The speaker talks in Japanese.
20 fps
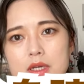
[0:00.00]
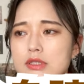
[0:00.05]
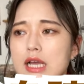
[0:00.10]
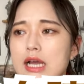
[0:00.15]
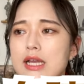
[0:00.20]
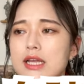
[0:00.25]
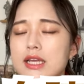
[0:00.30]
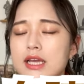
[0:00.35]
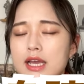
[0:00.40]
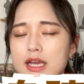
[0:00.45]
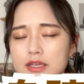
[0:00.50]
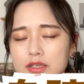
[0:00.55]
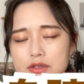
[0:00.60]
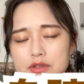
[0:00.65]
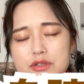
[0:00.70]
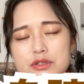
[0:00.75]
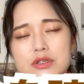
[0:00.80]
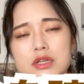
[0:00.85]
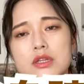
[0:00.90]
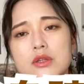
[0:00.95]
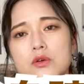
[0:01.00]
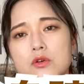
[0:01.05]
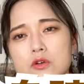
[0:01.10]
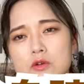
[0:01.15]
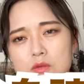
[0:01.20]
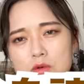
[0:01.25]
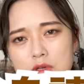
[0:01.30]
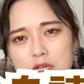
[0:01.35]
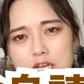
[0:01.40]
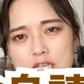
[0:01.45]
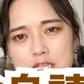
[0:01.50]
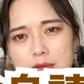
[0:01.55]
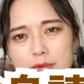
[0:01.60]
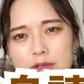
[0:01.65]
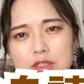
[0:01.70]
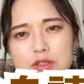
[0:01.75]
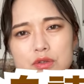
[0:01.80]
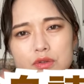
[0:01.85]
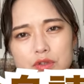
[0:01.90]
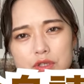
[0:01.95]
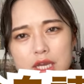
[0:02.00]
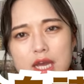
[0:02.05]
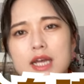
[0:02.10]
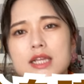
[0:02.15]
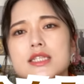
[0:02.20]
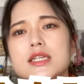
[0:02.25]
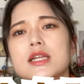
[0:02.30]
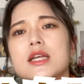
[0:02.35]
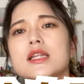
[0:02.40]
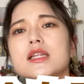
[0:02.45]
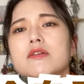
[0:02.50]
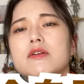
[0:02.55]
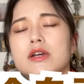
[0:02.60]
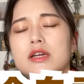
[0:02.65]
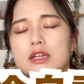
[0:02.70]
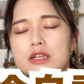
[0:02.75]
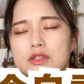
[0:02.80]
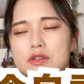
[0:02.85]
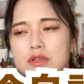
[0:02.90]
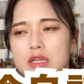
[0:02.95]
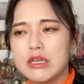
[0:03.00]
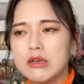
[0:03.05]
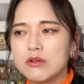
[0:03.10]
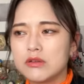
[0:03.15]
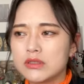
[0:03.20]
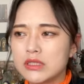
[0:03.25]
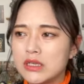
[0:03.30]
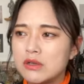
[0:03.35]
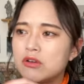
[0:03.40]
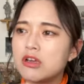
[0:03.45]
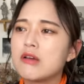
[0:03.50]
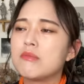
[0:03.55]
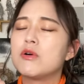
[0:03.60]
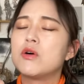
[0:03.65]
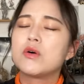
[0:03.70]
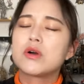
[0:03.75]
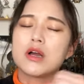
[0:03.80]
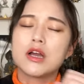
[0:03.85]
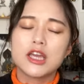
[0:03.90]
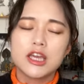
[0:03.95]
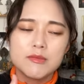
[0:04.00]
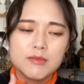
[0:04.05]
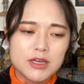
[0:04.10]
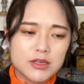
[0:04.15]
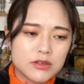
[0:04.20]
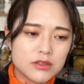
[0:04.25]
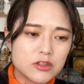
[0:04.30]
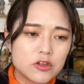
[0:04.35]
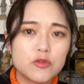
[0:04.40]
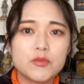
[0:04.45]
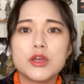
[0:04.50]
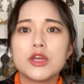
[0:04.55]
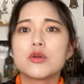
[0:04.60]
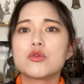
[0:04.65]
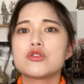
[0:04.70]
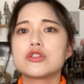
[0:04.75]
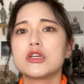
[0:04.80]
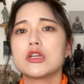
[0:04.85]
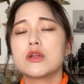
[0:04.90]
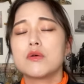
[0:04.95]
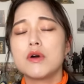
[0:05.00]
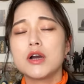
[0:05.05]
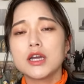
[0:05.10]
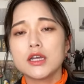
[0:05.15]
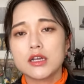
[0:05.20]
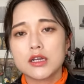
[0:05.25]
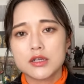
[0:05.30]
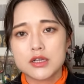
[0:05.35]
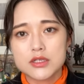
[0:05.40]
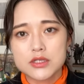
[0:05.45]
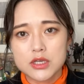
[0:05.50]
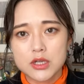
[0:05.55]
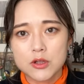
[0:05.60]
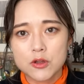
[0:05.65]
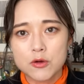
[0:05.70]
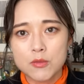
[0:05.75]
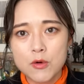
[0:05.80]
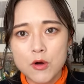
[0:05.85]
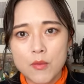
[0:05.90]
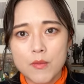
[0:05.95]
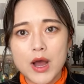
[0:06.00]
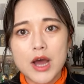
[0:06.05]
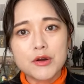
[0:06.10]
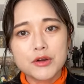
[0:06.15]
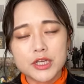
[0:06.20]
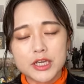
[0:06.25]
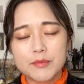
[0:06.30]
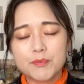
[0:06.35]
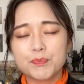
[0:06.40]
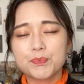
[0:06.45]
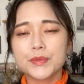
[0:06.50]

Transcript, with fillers: 大変優秀だった工房内様、ちょっとやんちゃだったわけですよね。いろんな野山を駆け巡ってお勉強していたわけなんですけれども、ある日、